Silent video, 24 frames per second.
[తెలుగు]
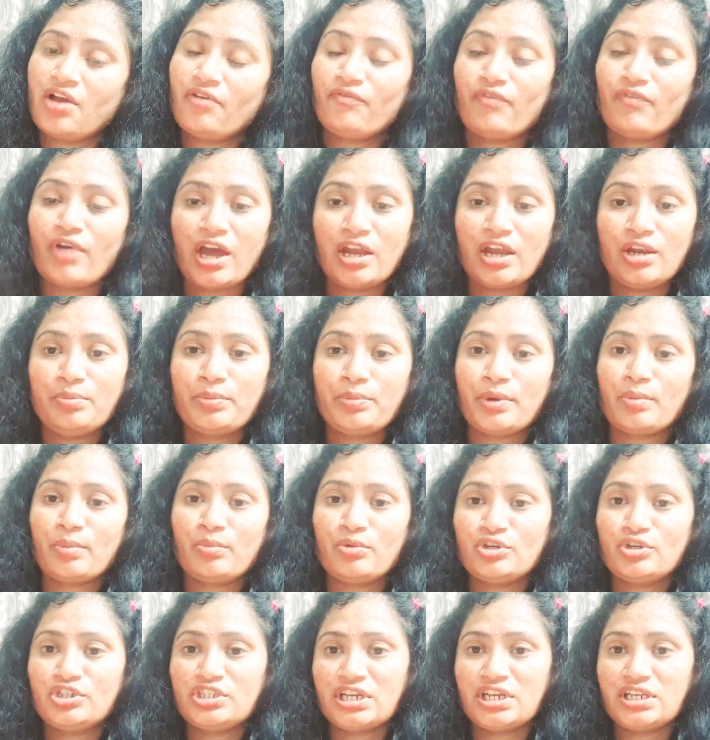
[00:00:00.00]
వాళ్ళు
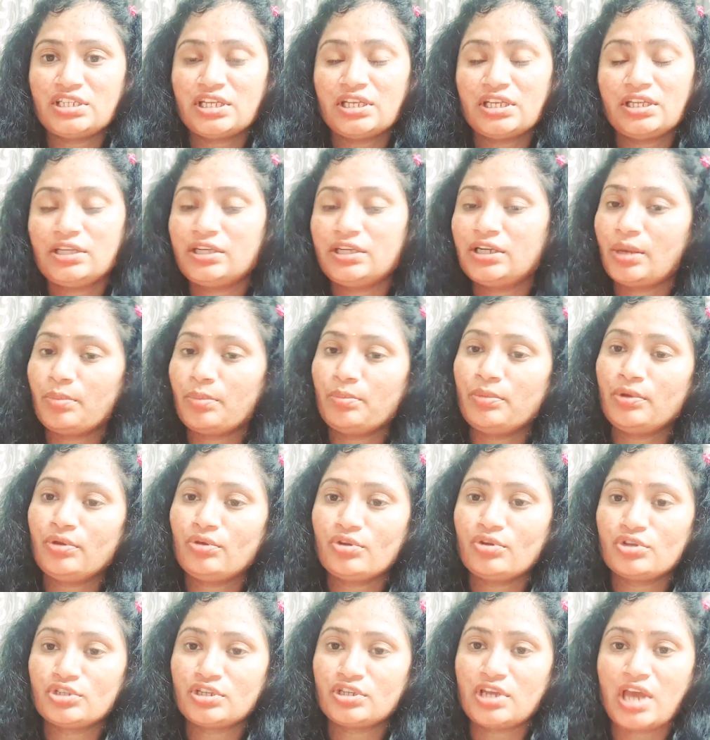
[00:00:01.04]
ప్రమోట్ చేసేది డబ్బుల
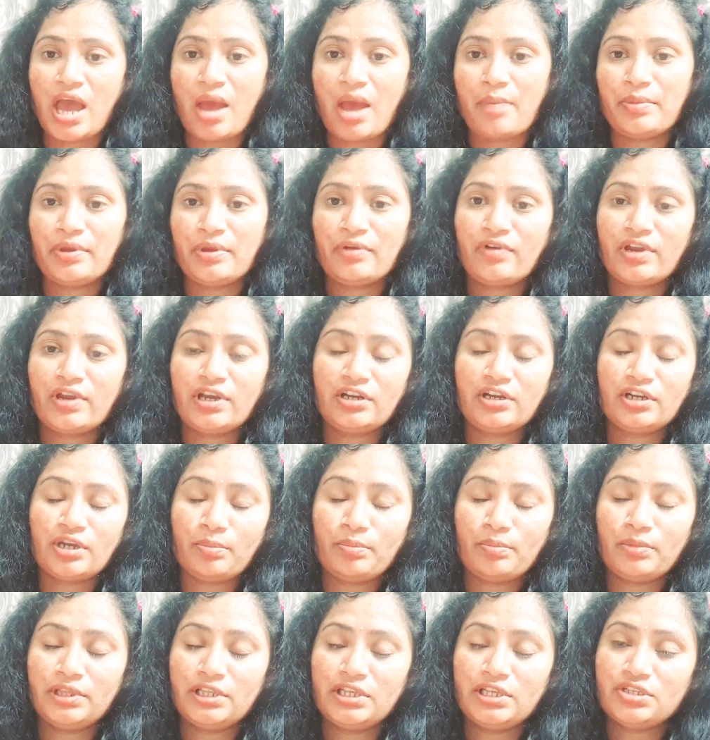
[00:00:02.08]
కోసం హ్యాపీగా వాళ్ళు
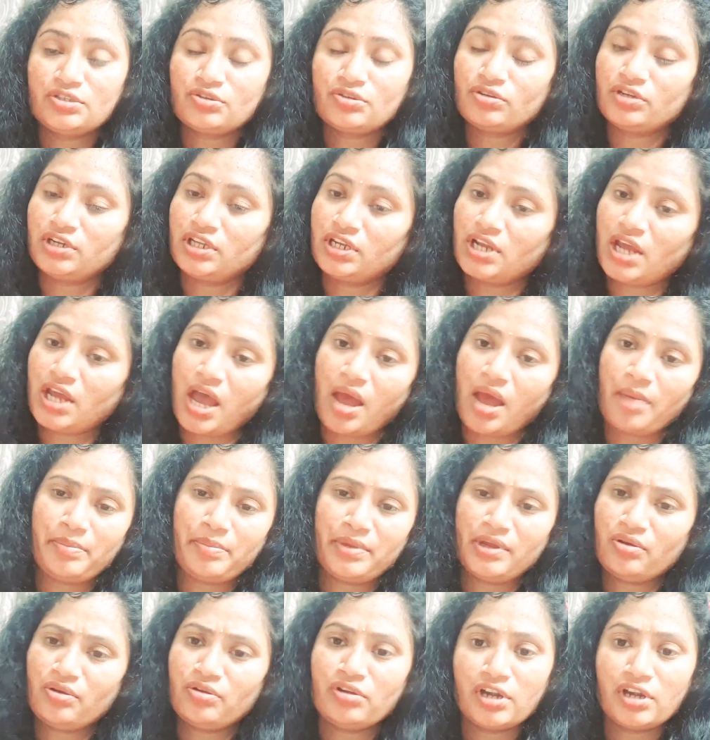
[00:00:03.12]
డబ్బులు తీసుకుంటారు
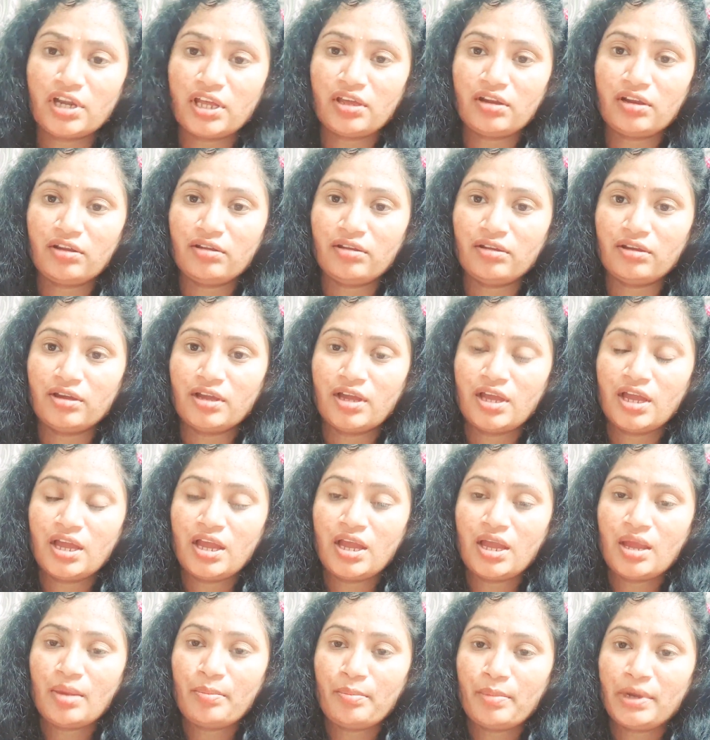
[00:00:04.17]
హ్యాపీగా ఉంటారు
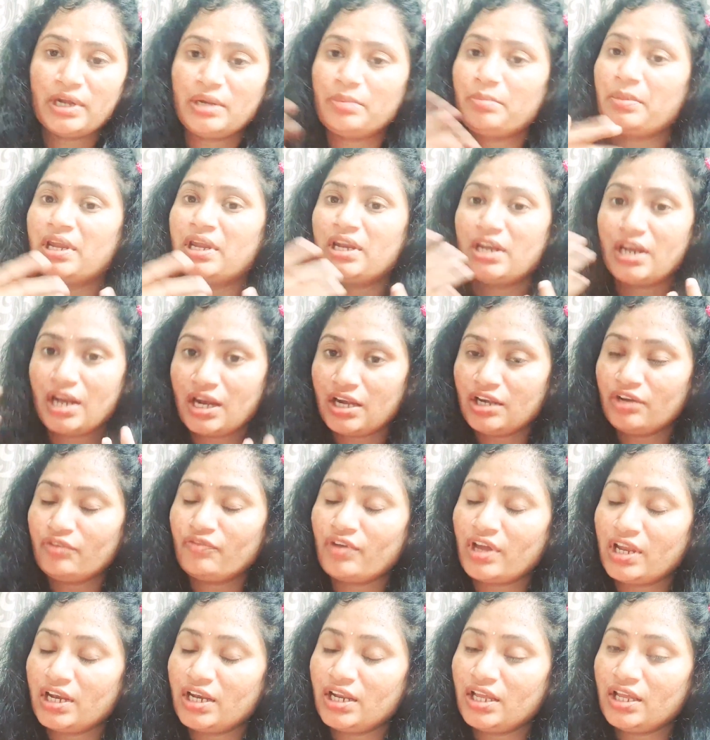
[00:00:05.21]
బట్ మనలాంటి
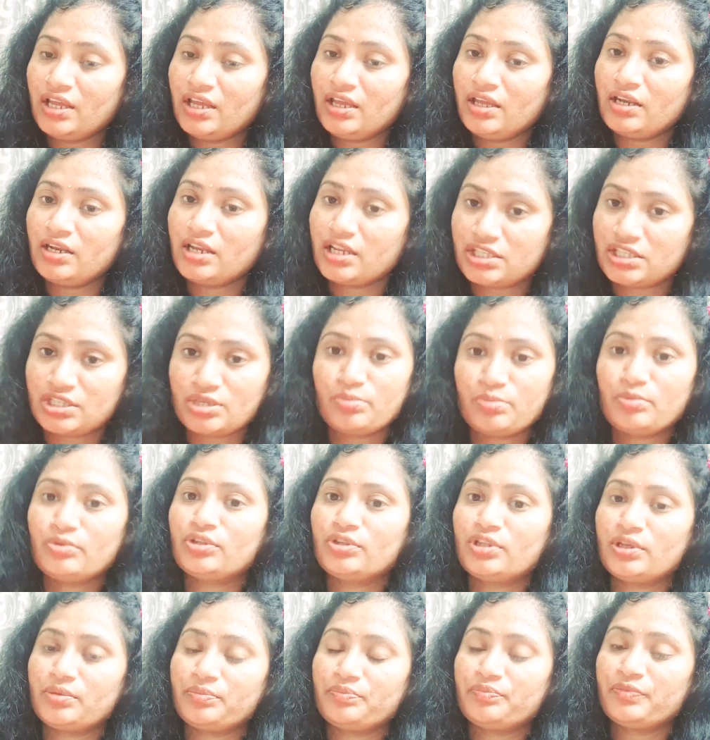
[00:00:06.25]
వాళ్ళే
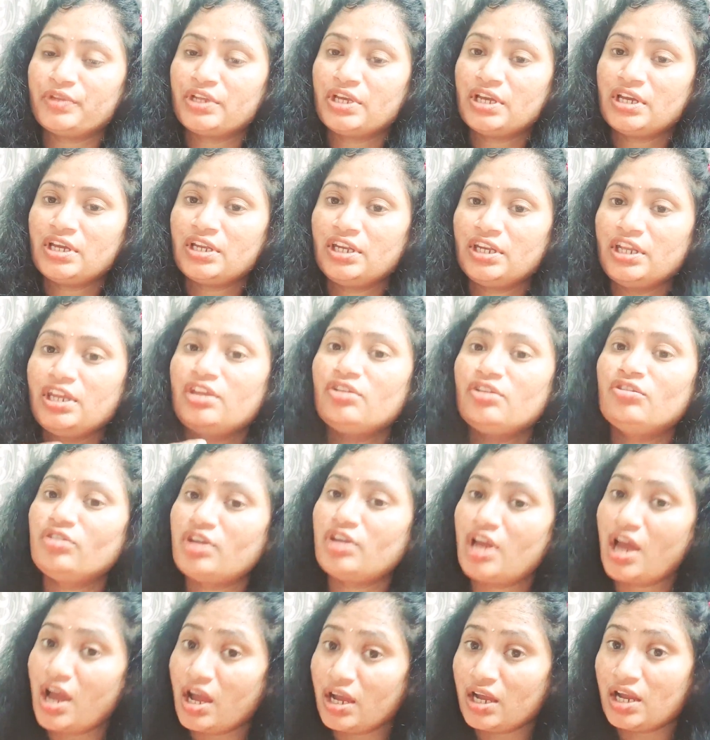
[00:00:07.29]
నష్టపోతాం నేను
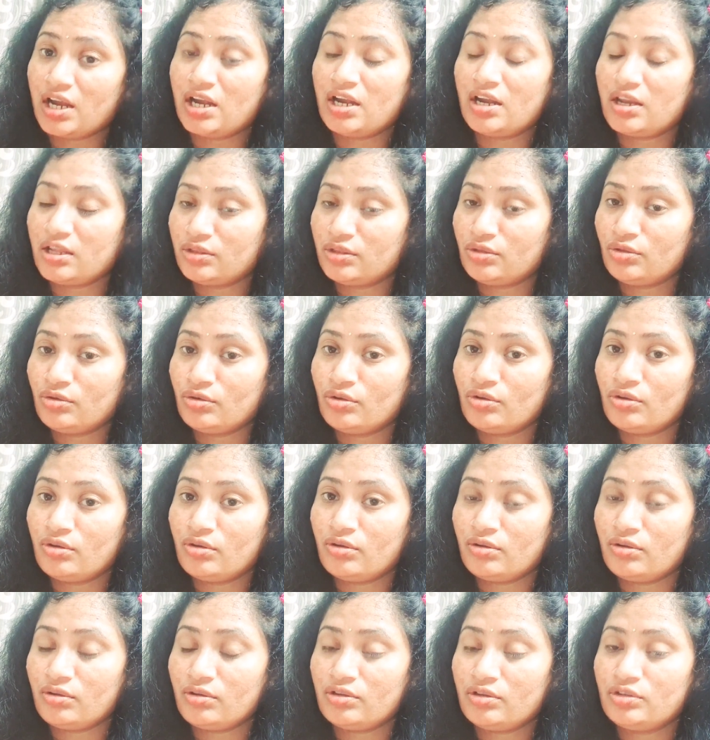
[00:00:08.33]
నా కళ్ళతో
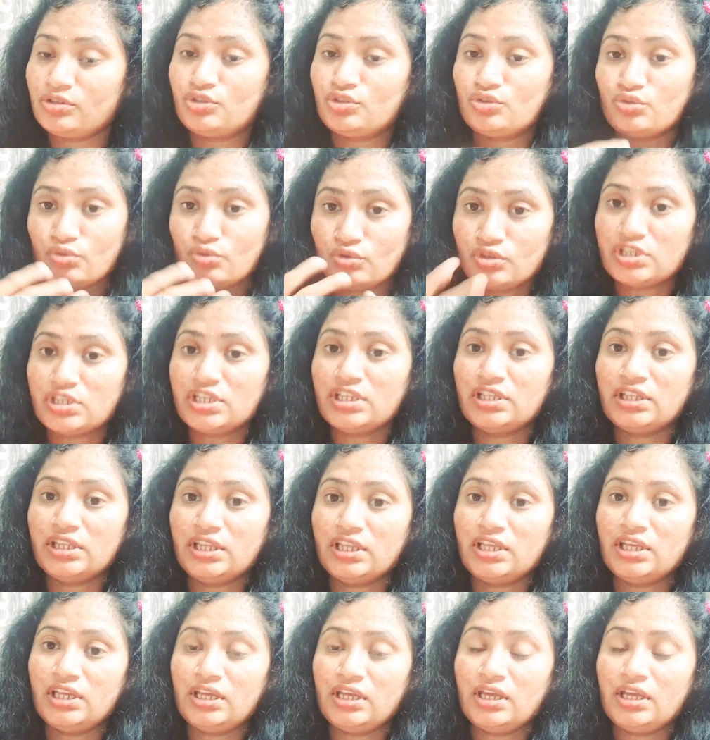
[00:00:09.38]
చూసింది